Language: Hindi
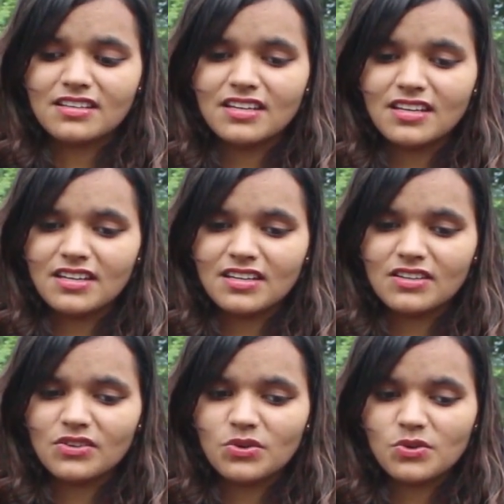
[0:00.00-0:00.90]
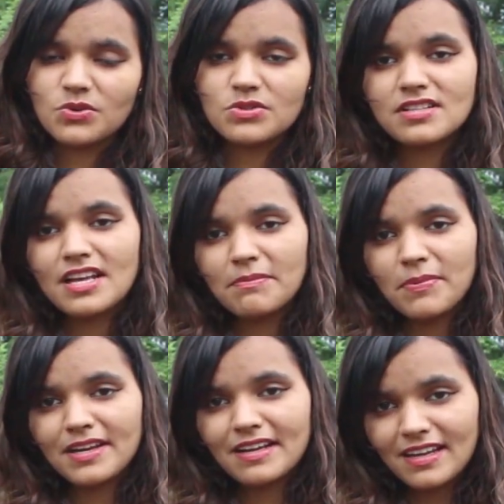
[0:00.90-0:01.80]
कि उस लिंक
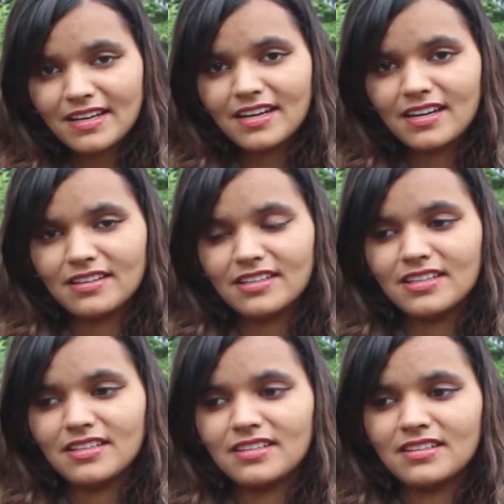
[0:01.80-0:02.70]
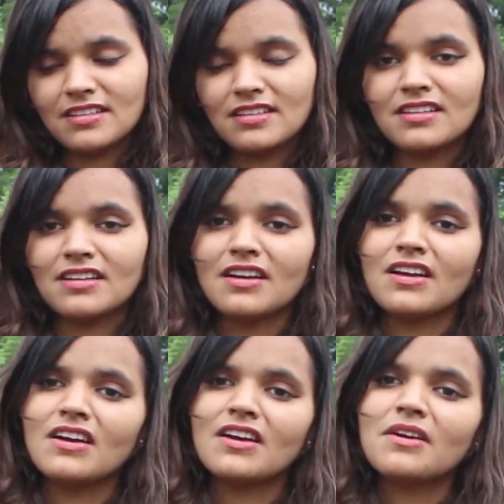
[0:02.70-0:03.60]
पे क्लिक कर ली
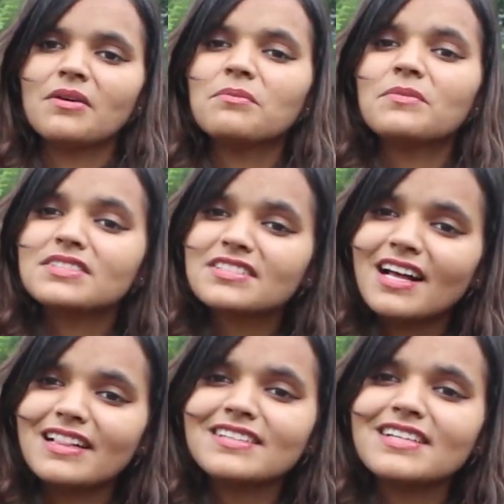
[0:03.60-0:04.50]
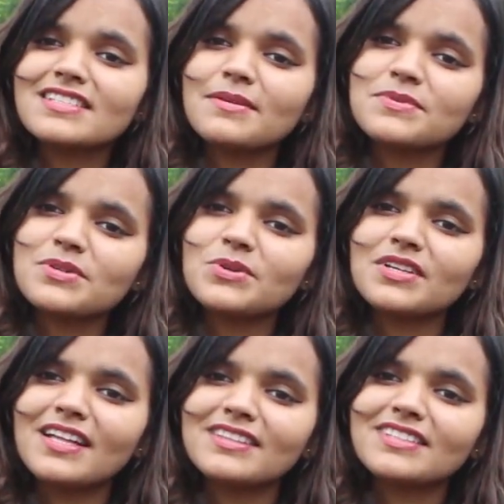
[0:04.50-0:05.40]
बस गलतियाँ सबसे हो
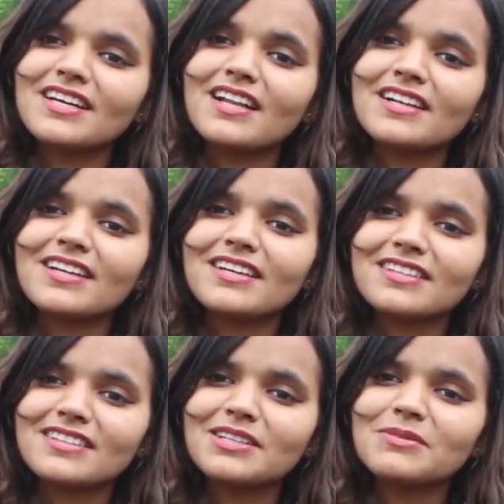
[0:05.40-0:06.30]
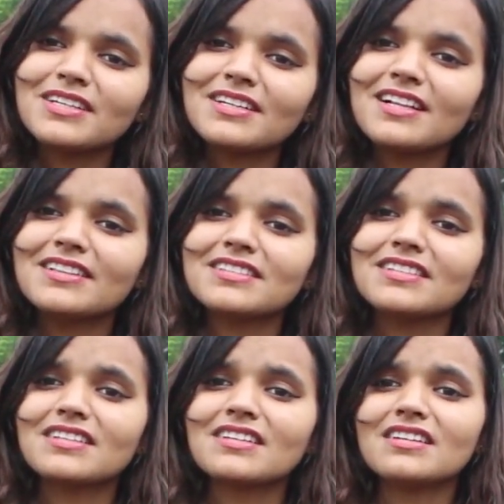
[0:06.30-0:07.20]
जाती हैं लेकिन इतनी बड़ी
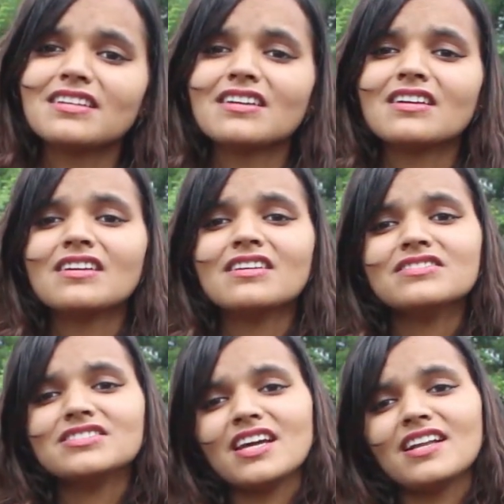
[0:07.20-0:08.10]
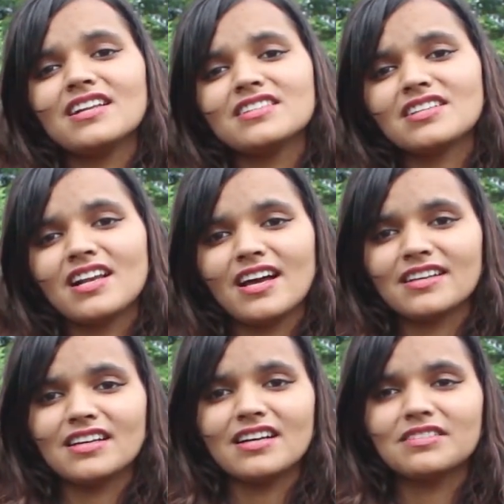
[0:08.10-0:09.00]
गलती कि चैनल ही चला
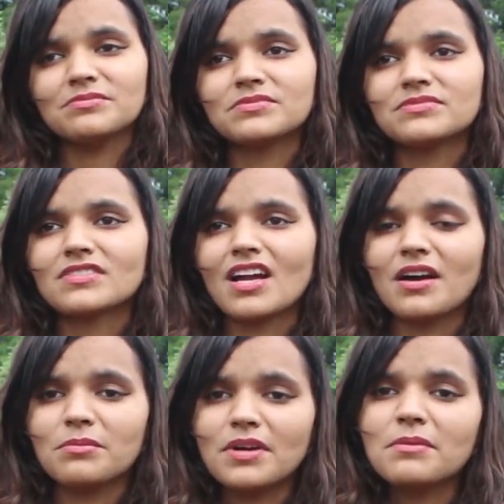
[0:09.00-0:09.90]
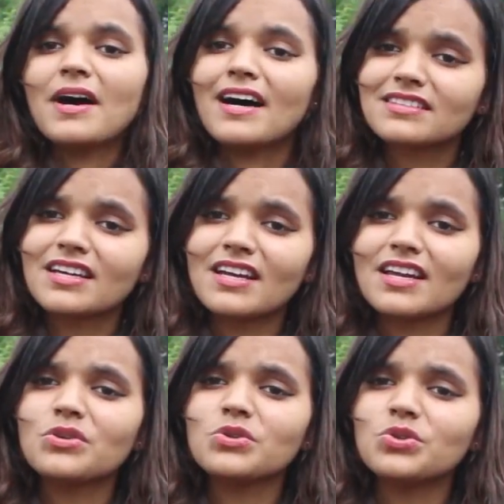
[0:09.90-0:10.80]
गया अब मैं बात कर
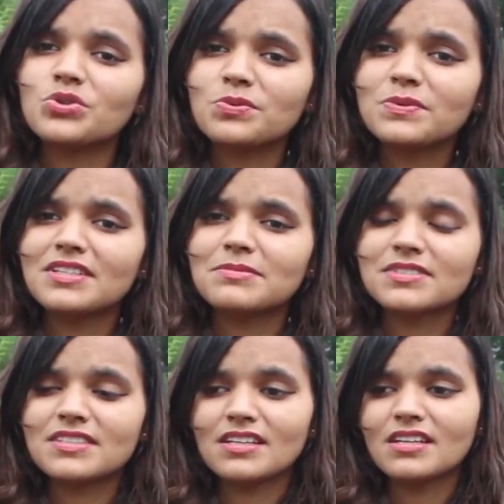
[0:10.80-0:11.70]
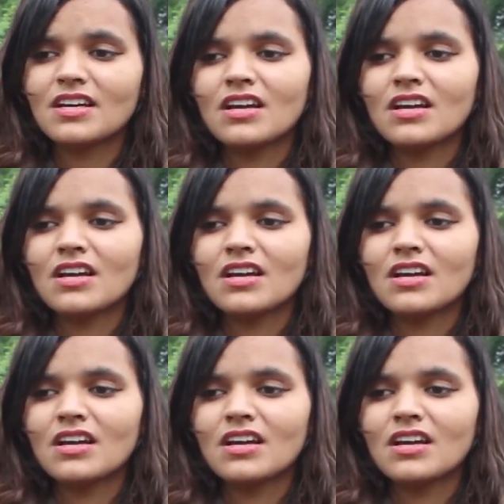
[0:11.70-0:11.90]
रही हूँ यूट्यूब टीम से